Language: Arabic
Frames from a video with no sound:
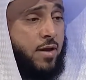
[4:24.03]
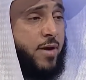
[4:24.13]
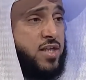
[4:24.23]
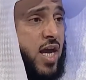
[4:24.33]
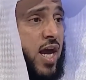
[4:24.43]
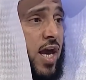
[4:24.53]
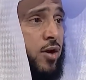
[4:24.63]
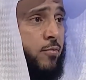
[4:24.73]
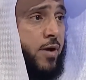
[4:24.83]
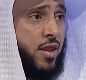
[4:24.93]
لما صح
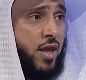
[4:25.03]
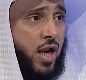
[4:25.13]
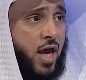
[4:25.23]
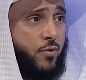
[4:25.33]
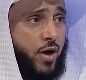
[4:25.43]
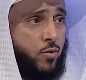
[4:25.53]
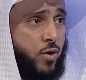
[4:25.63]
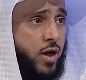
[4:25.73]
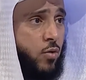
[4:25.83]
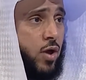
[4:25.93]
عن عمر رضي الله
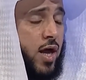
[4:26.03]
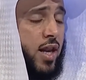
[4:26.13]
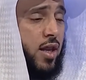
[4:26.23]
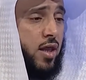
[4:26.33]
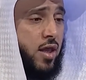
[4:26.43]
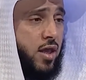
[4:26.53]
عنه أنه قال